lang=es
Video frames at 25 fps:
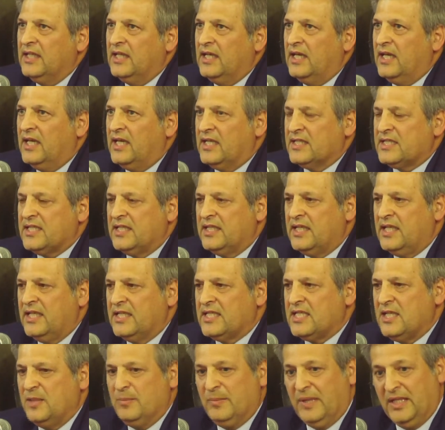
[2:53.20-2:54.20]
Así
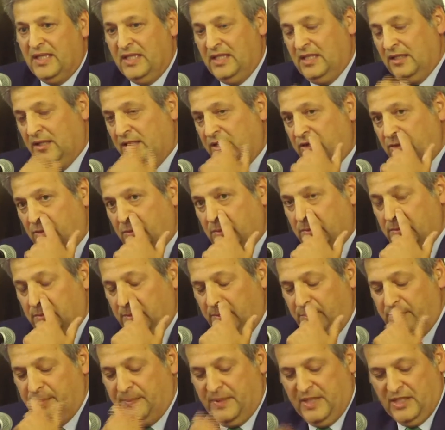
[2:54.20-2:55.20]
que sin más dilación,
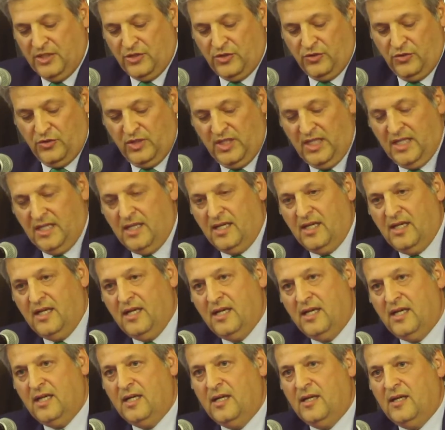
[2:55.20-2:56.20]
paso
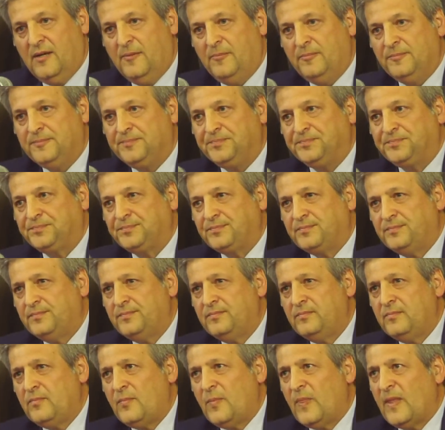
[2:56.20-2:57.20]
ya
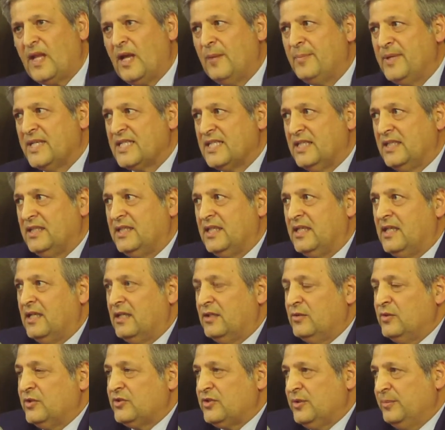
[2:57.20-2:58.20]
a presentar
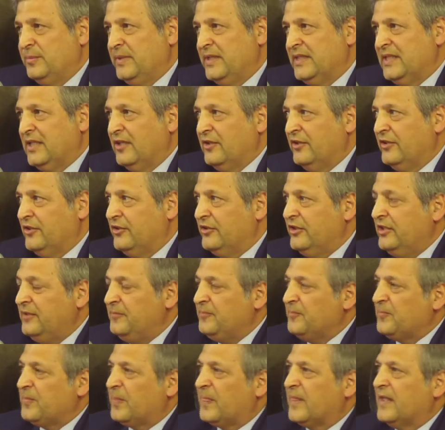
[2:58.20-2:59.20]
a nuestro invitado de hoy,
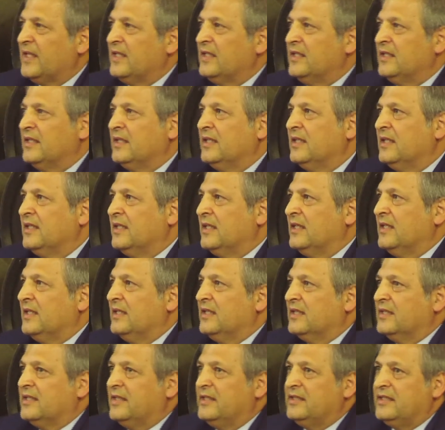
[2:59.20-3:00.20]

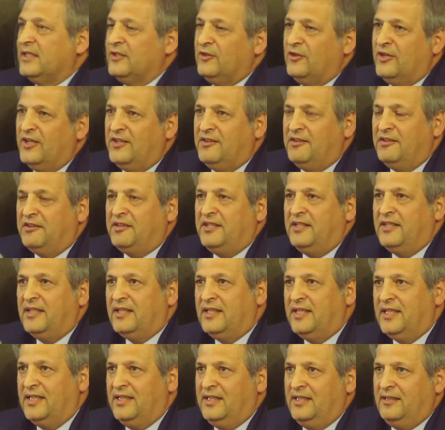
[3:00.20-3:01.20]
que tengo que
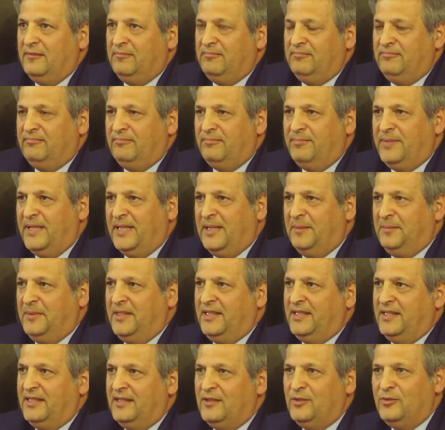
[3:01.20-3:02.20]
decir que mm, para
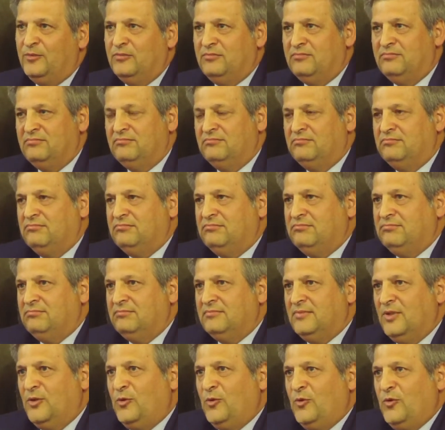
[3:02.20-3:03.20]
mí es
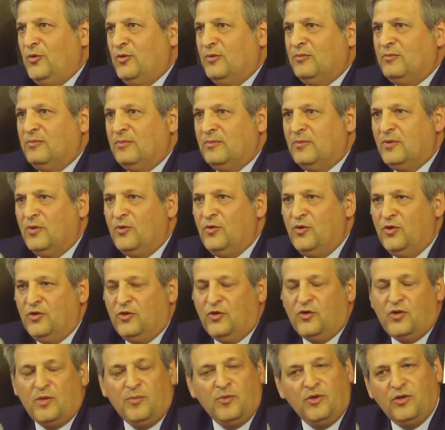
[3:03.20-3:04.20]
un, un
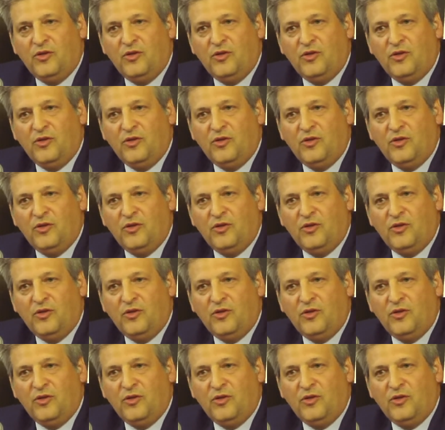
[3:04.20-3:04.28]
honor como